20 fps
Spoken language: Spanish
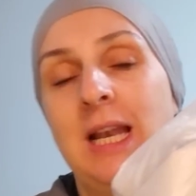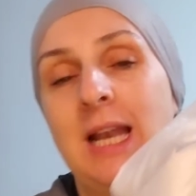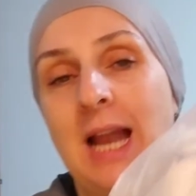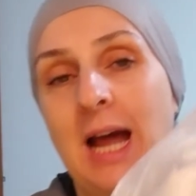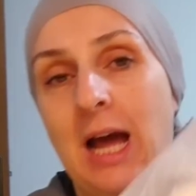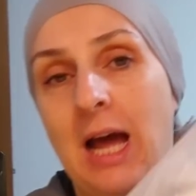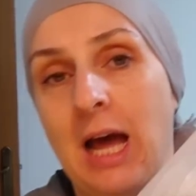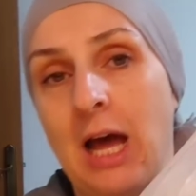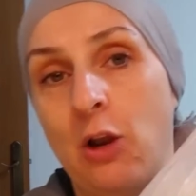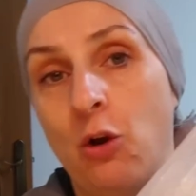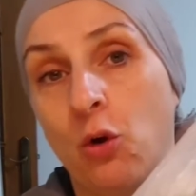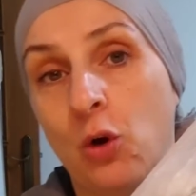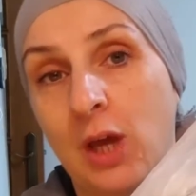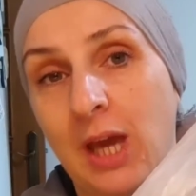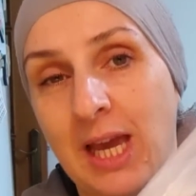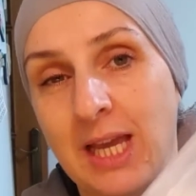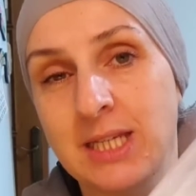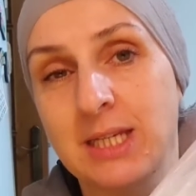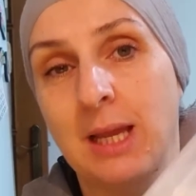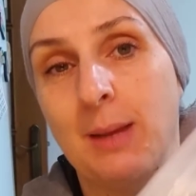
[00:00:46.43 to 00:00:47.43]
la, lo
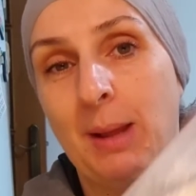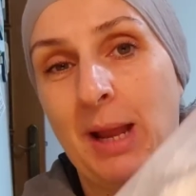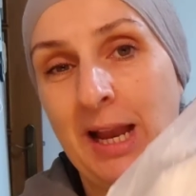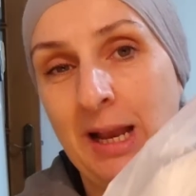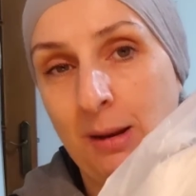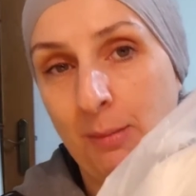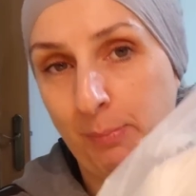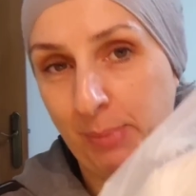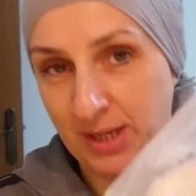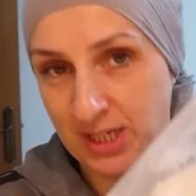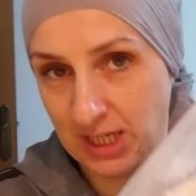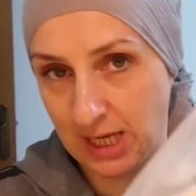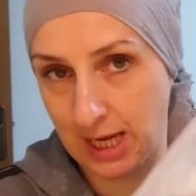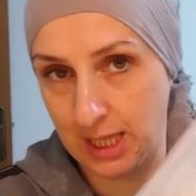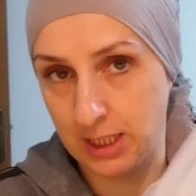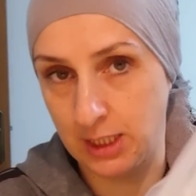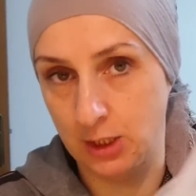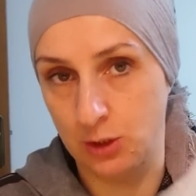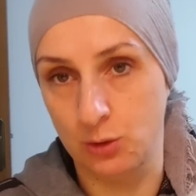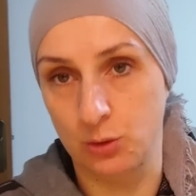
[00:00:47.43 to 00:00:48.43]
que es el
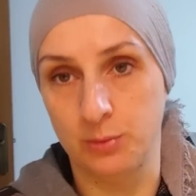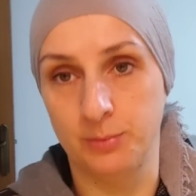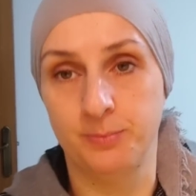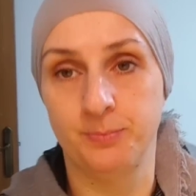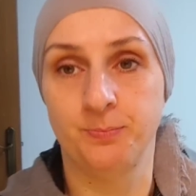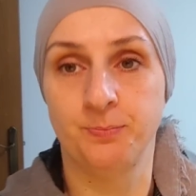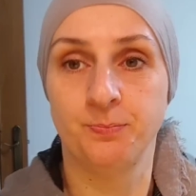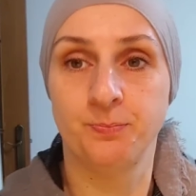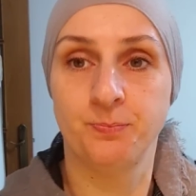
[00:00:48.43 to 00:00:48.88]
pescadito.